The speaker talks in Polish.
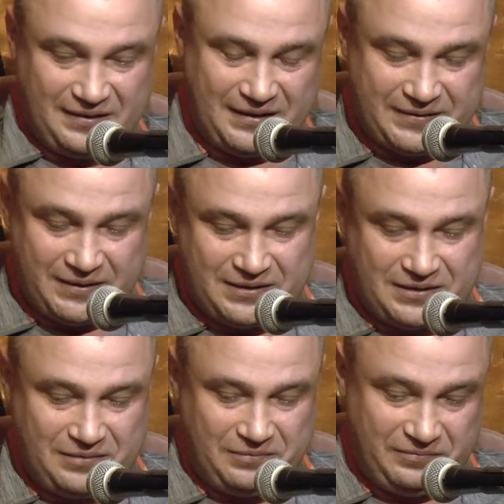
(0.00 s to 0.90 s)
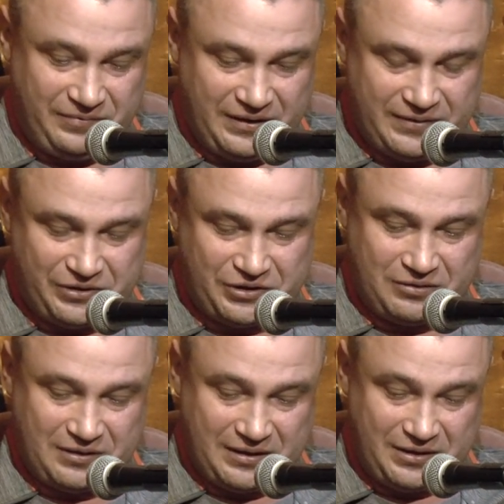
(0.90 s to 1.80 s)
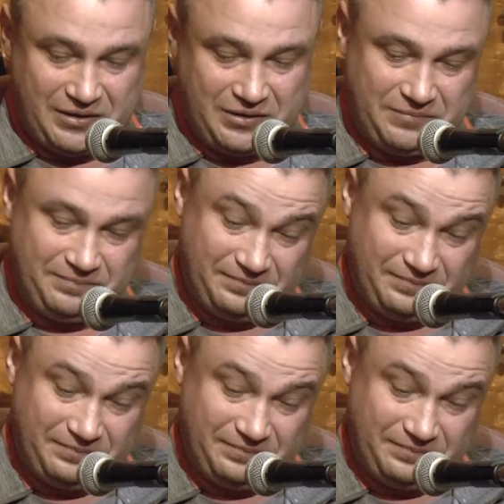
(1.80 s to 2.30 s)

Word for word: Teraz wiersz o takiej